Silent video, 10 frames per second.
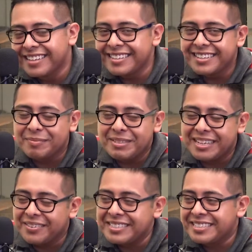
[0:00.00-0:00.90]
Yo pensé
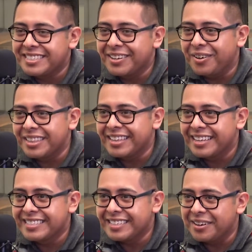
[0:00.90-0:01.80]
que ibas a decir
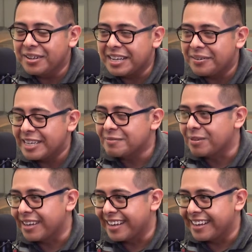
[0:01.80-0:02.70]
este, otra vez,
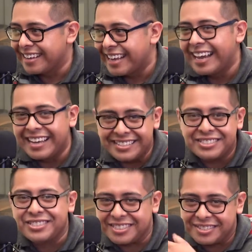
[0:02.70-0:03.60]
porque ya es nuestro